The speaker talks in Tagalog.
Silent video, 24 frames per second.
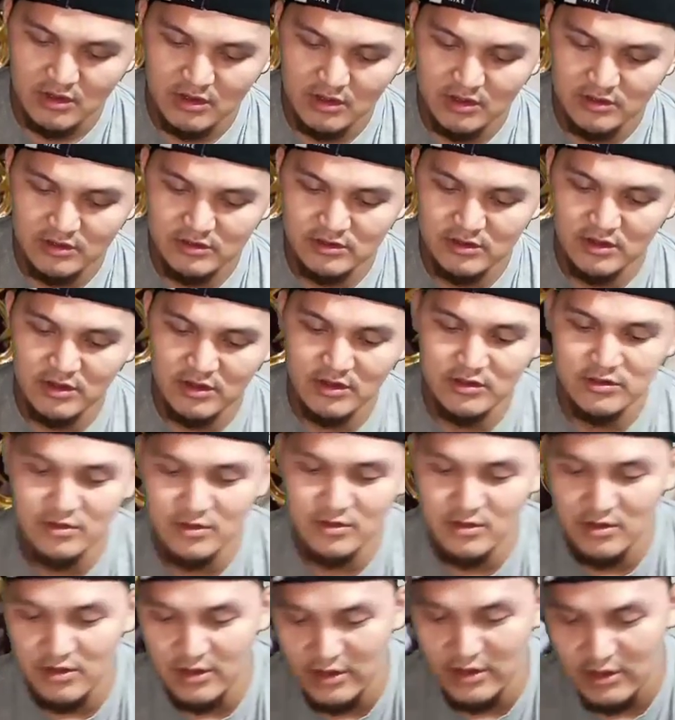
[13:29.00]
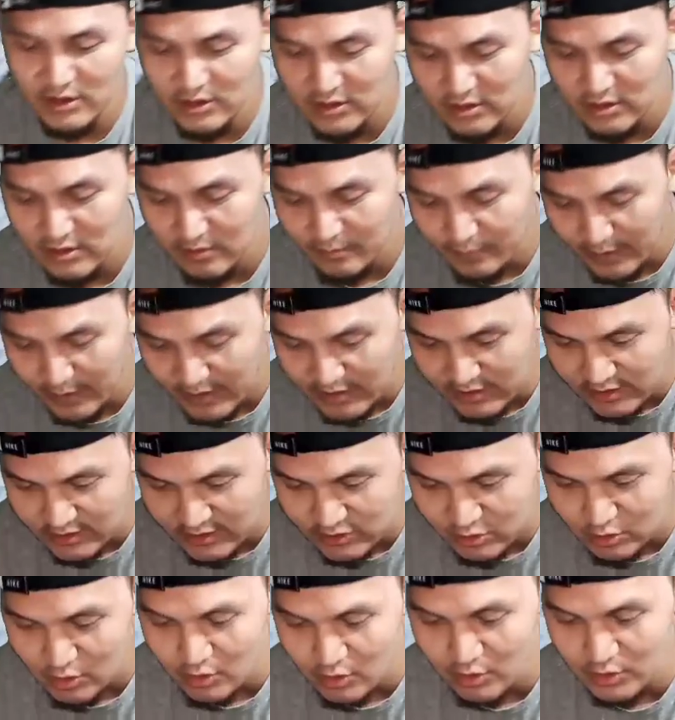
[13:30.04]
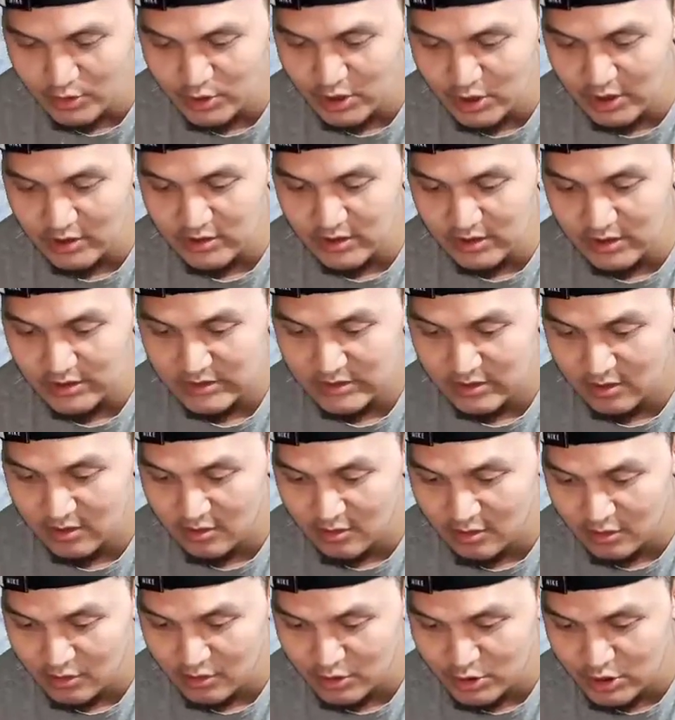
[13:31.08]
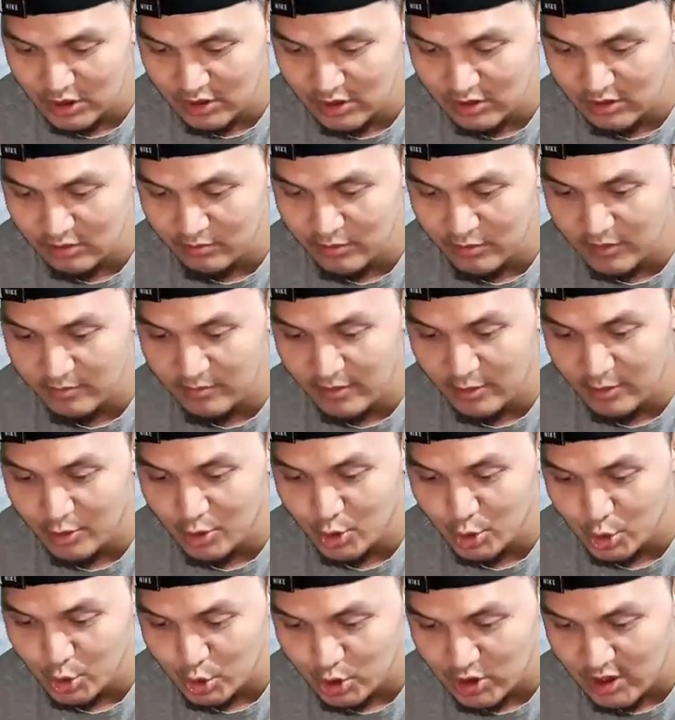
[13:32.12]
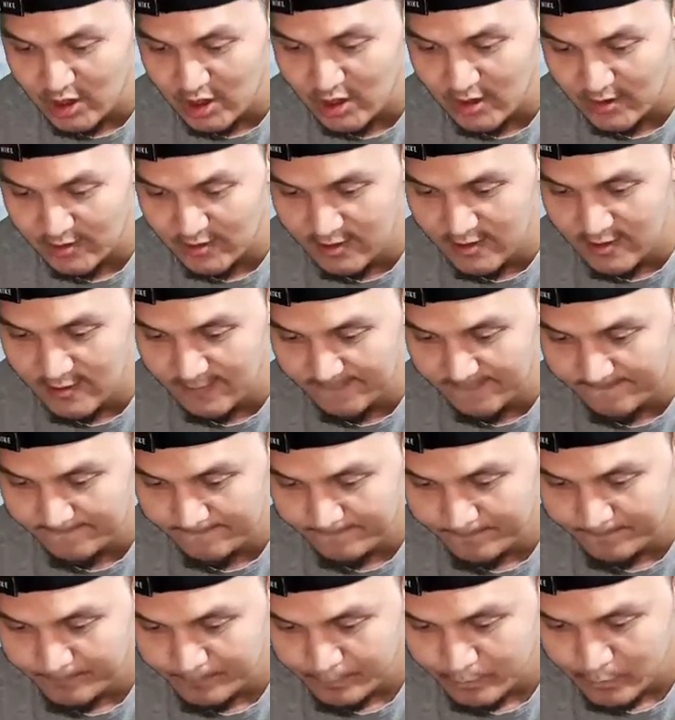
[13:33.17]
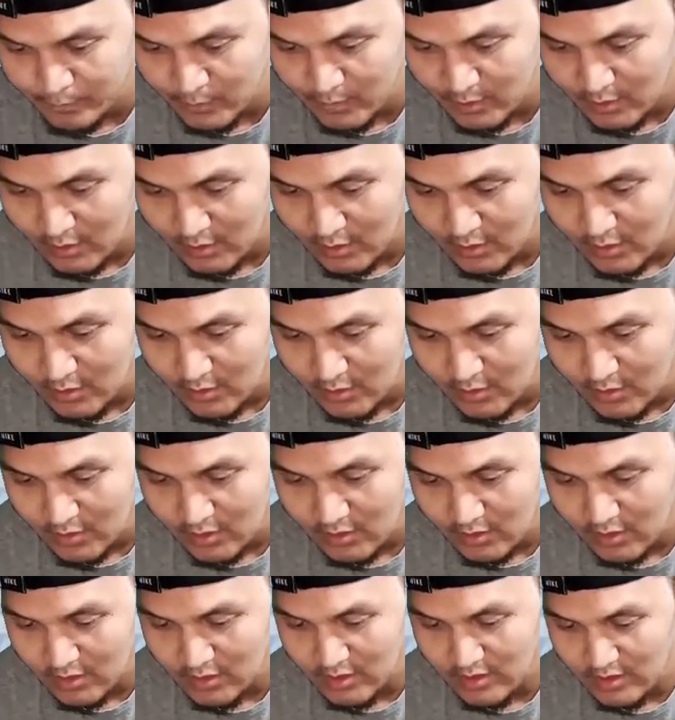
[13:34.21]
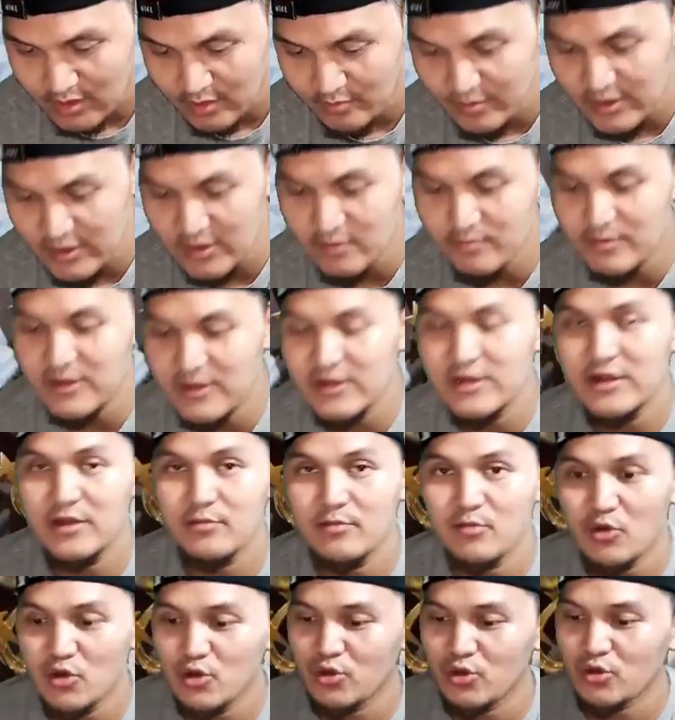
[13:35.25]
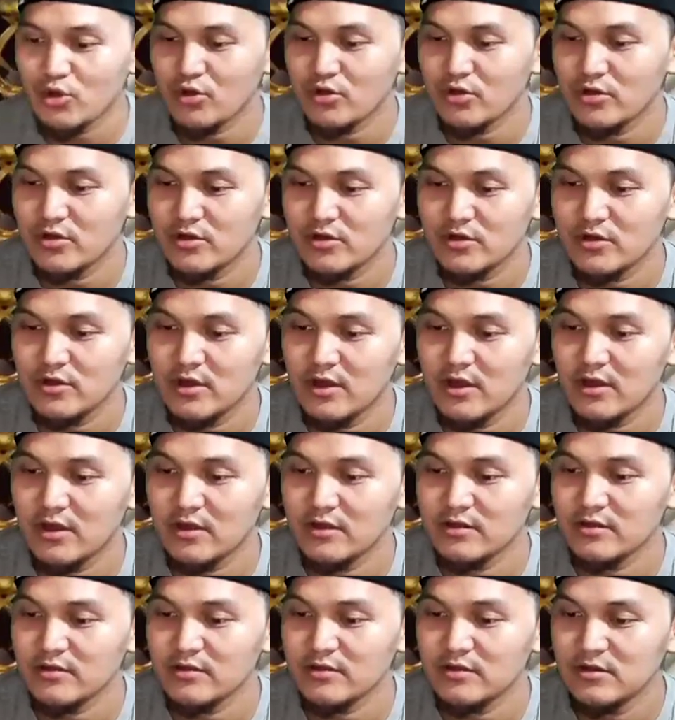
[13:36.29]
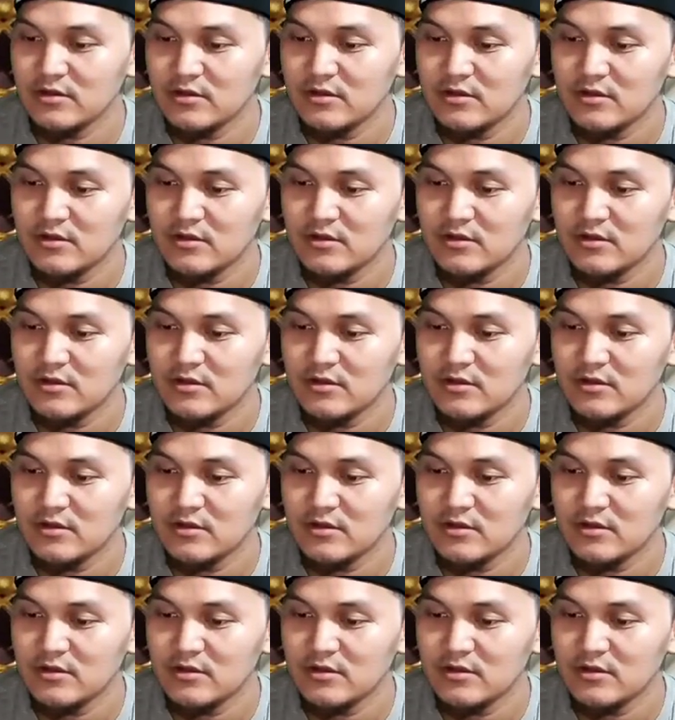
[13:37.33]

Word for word: At ito kay Palito, shout out sa iyo. Bib Acosta. Ayan. Uh, Ramil Villamor. Ayan.